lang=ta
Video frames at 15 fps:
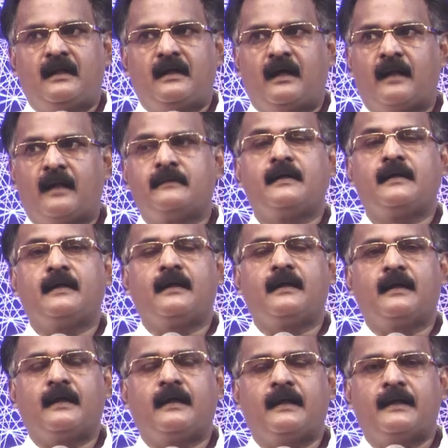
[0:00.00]
அந்த
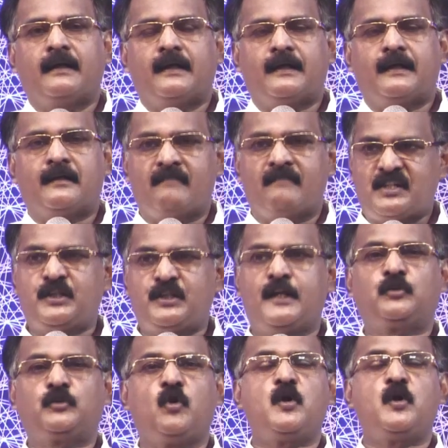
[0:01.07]

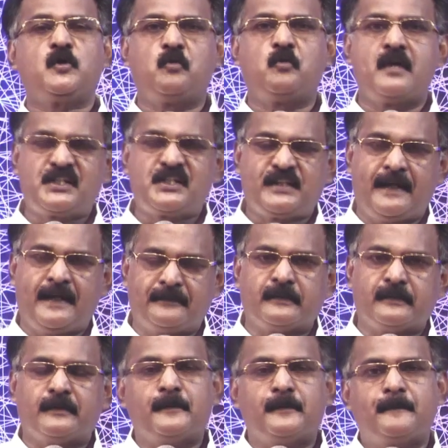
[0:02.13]
வசனத்தோடு கூட
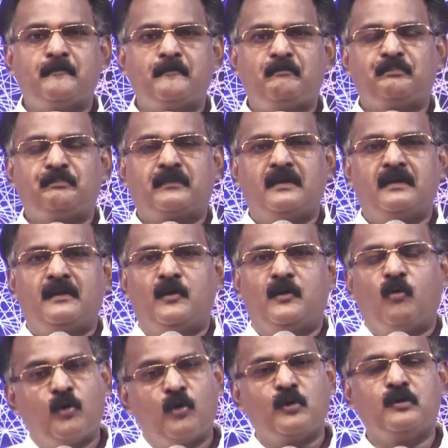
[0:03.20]
சேர்த்து
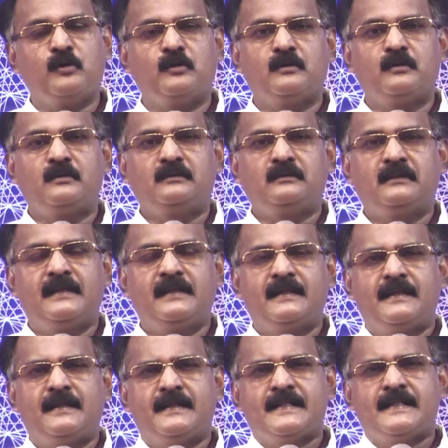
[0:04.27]
ஒரு
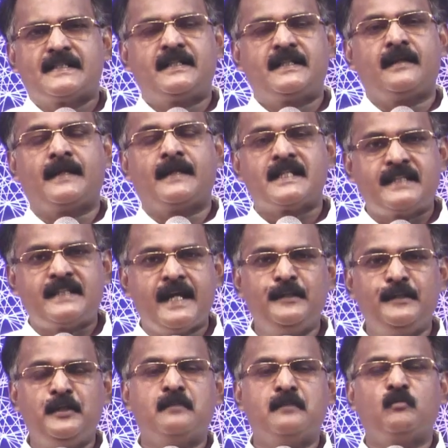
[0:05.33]
சின்ன
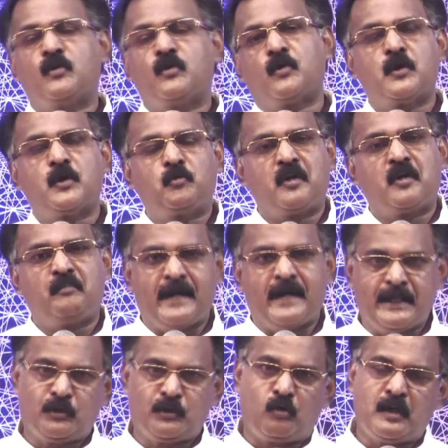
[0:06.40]
செய்தியும் உங்களோடு கூட
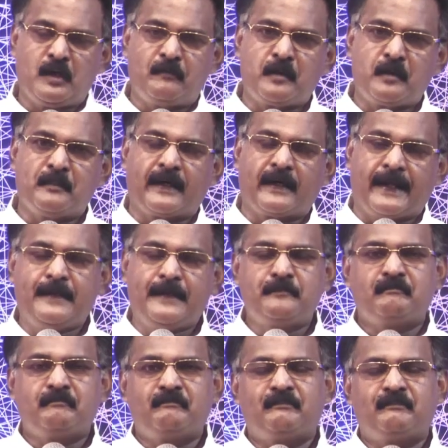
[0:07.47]
பகிர்ந்து கொள்ள விரும்புகிறேன்
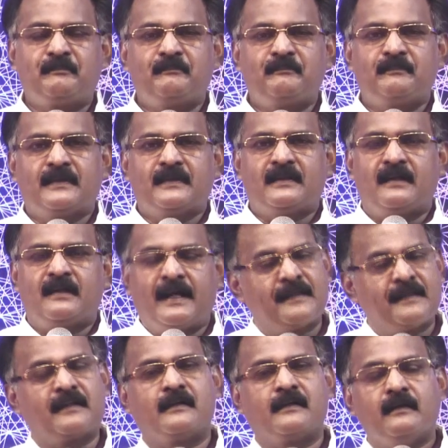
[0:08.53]

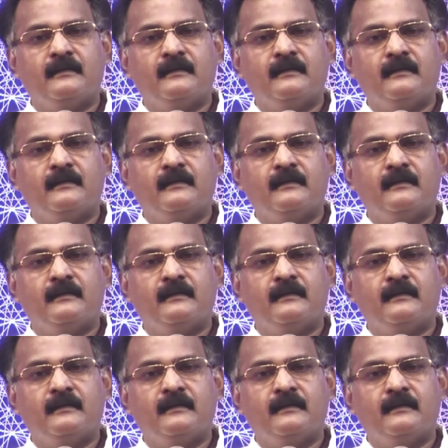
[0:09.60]
அதற்கு